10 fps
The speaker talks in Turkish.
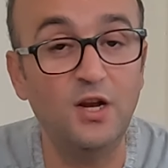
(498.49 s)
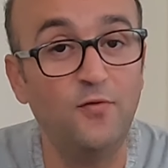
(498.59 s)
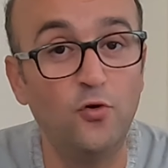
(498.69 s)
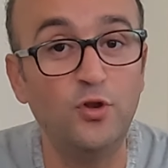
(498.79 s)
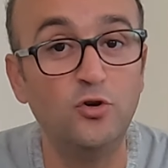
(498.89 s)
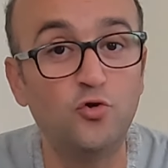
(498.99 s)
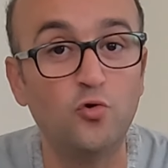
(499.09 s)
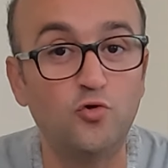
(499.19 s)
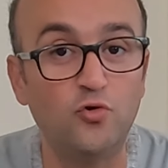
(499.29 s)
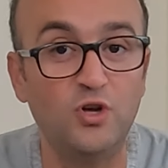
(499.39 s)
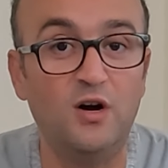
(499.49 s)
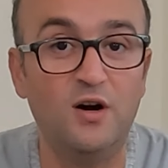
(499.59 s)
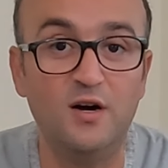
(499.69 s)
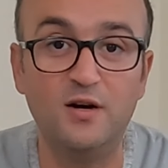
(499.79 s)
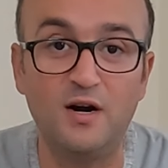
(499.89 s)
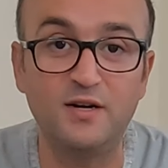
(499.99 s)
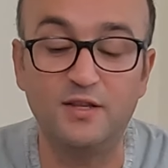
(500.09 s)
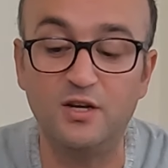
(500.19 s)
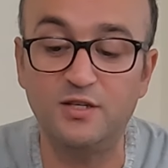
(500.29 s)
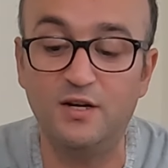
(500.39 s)
telefondan çok çok daha ağır
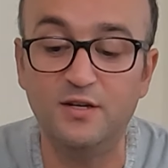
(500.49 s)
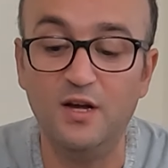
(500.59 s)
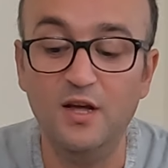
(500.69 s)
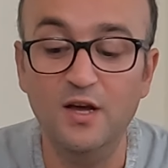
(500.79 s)
arkadaşlar.